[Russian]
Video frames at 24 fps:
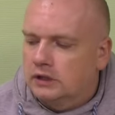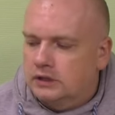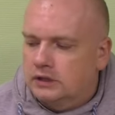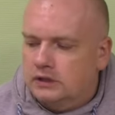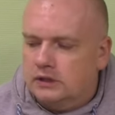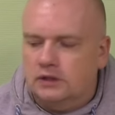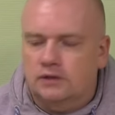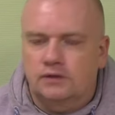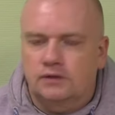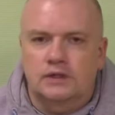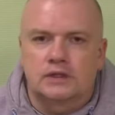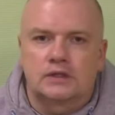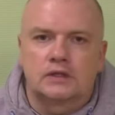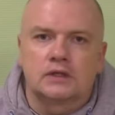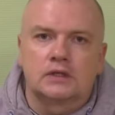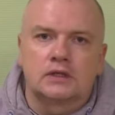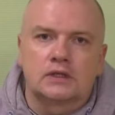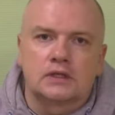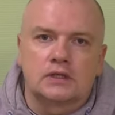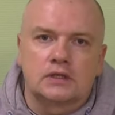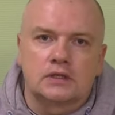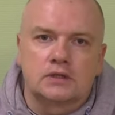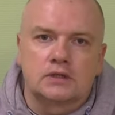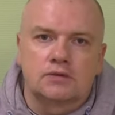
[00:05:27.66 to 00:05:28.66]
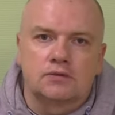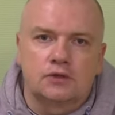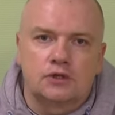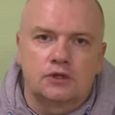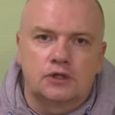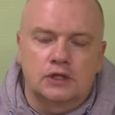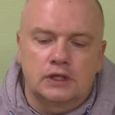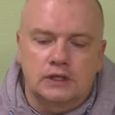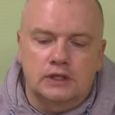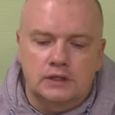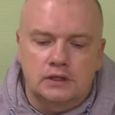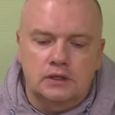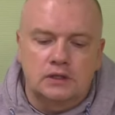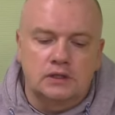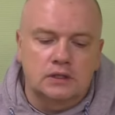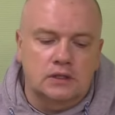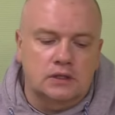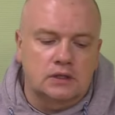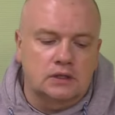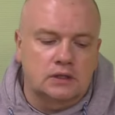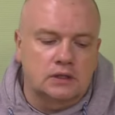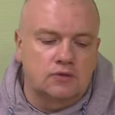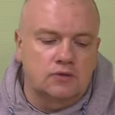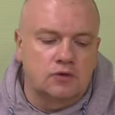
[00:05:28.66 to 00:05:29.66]
соответственно, торцевой части,
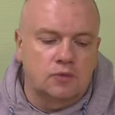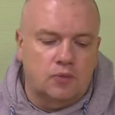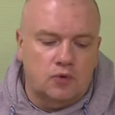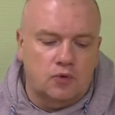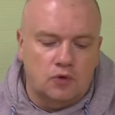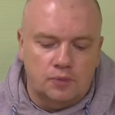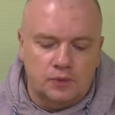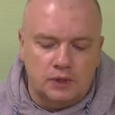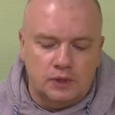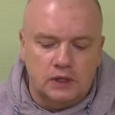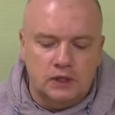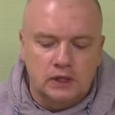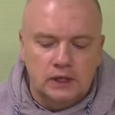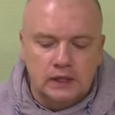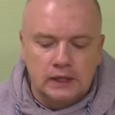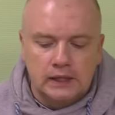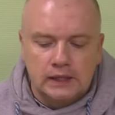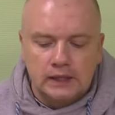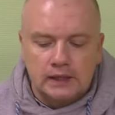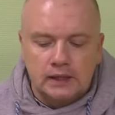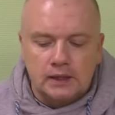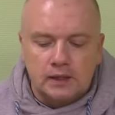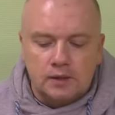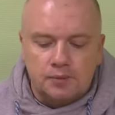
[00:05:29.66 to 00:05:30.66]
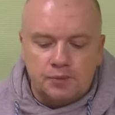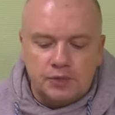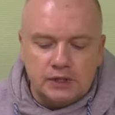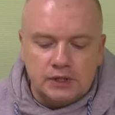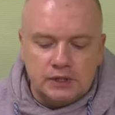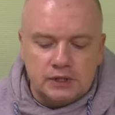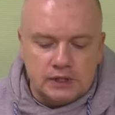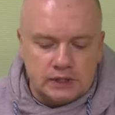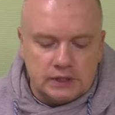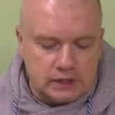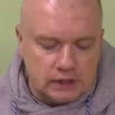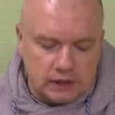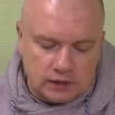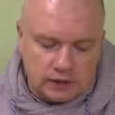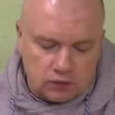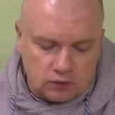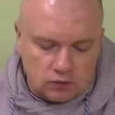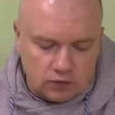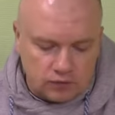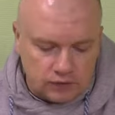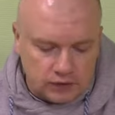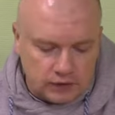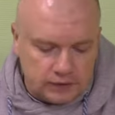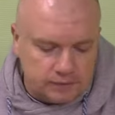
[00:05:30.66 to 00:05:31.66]
торцевой пробки. 50
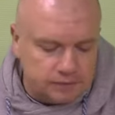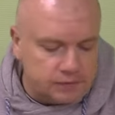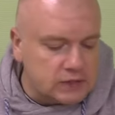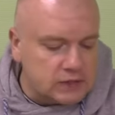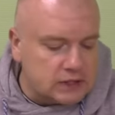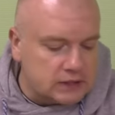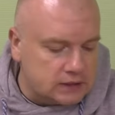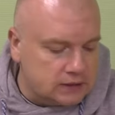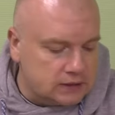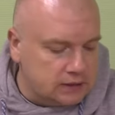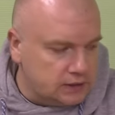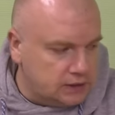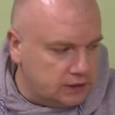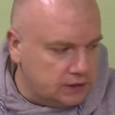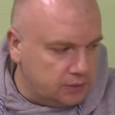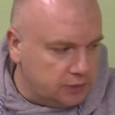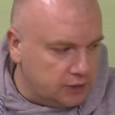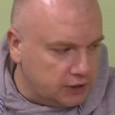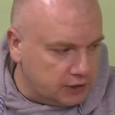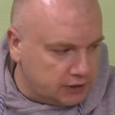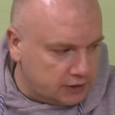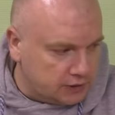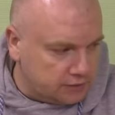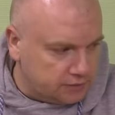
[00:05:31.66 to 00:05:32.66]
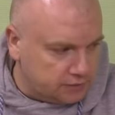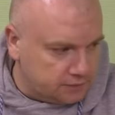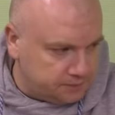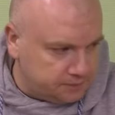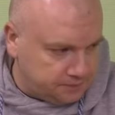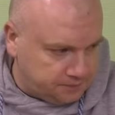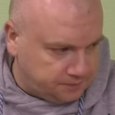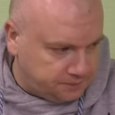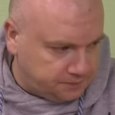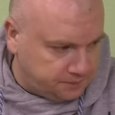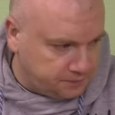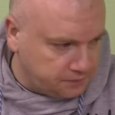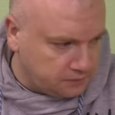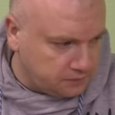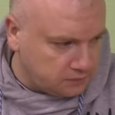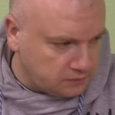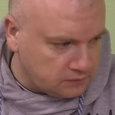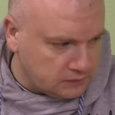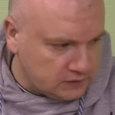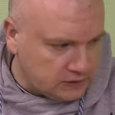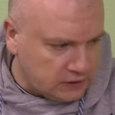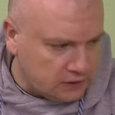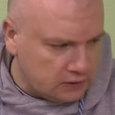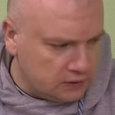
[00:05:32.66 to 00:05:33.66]
ровно сантиметров.
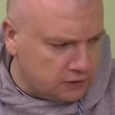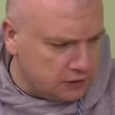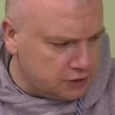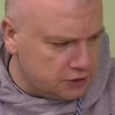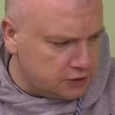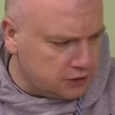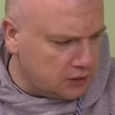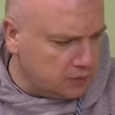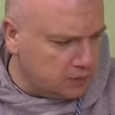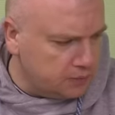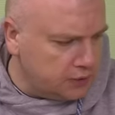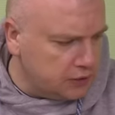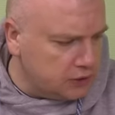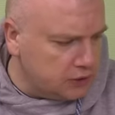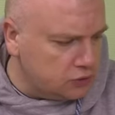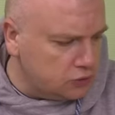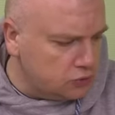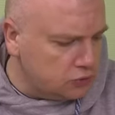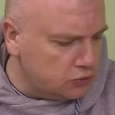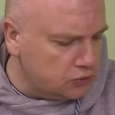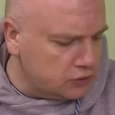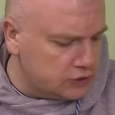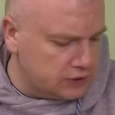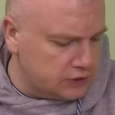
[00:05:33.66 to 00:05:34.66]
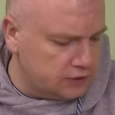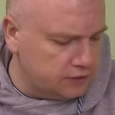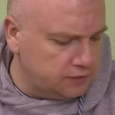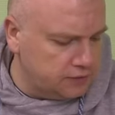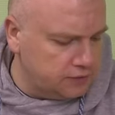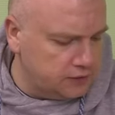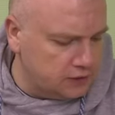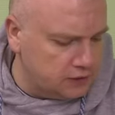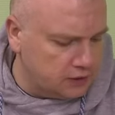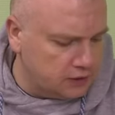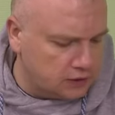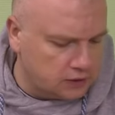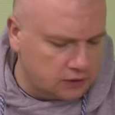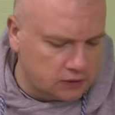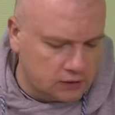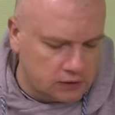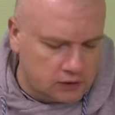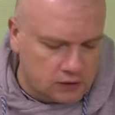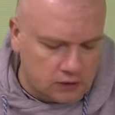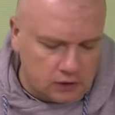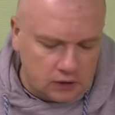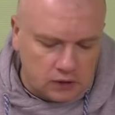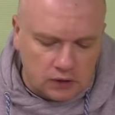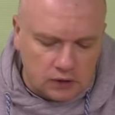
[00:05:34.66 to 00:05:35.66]
Значит, комплектуется фидер
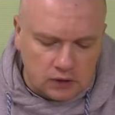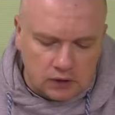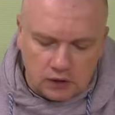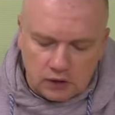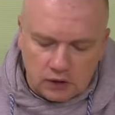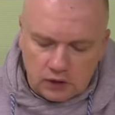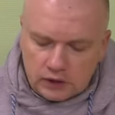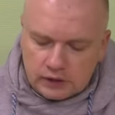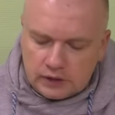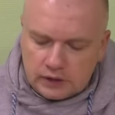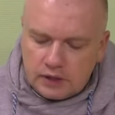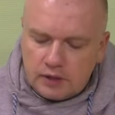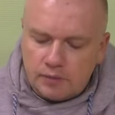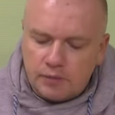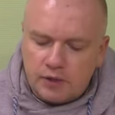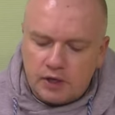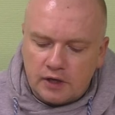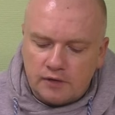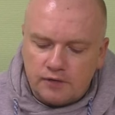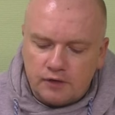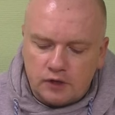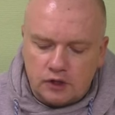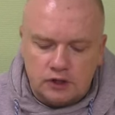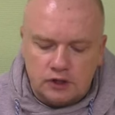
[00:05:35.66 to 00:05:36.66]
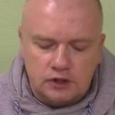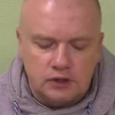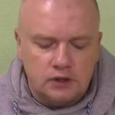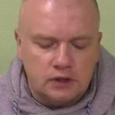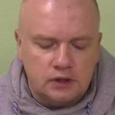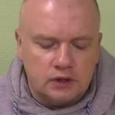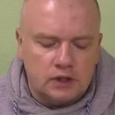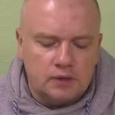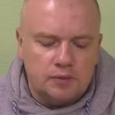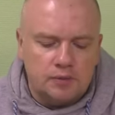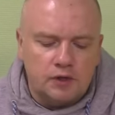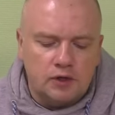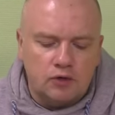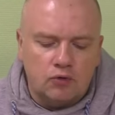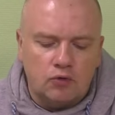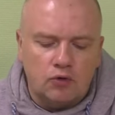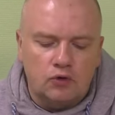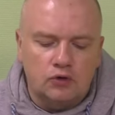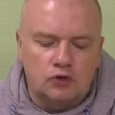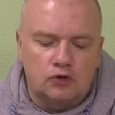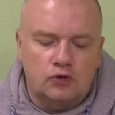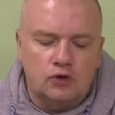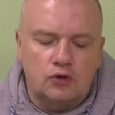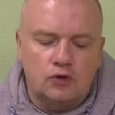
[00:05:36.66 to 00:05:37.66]
э, тремя вершинками,
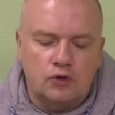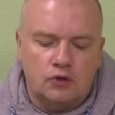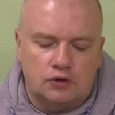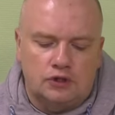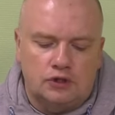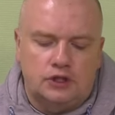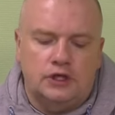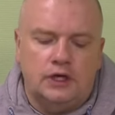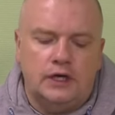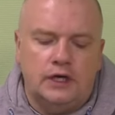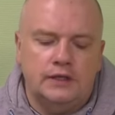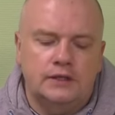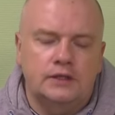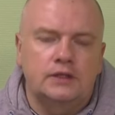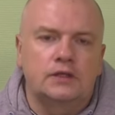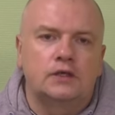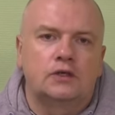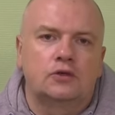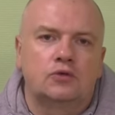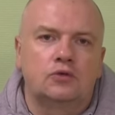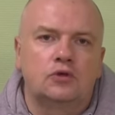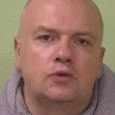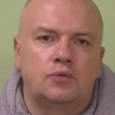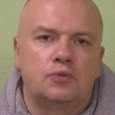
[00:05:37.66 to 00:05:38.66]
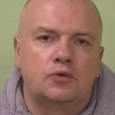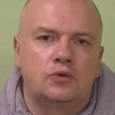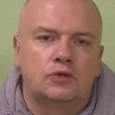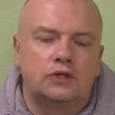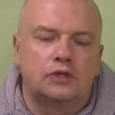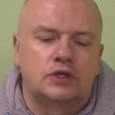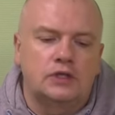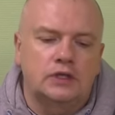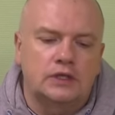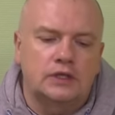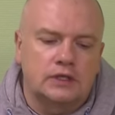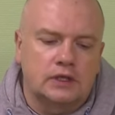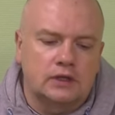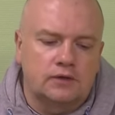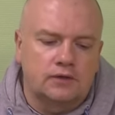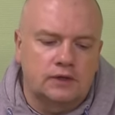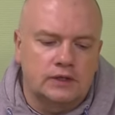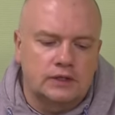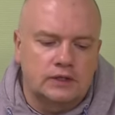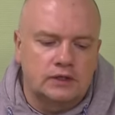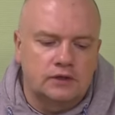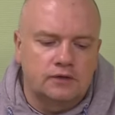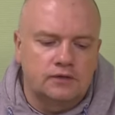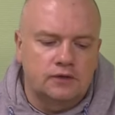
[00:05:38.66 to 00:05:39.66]
он трехчастник, ну и плюс три,
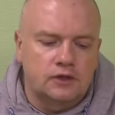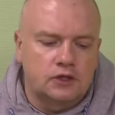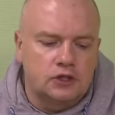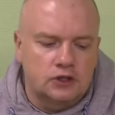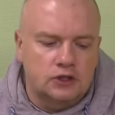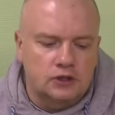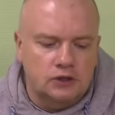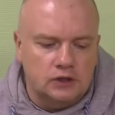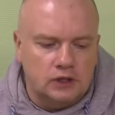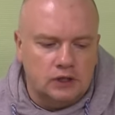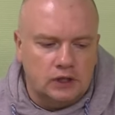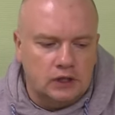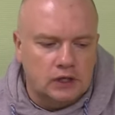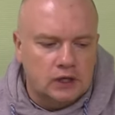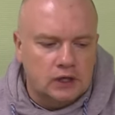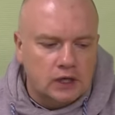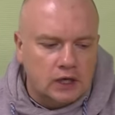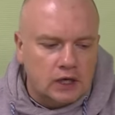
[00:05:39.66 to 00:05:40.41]
соответственно, вершинки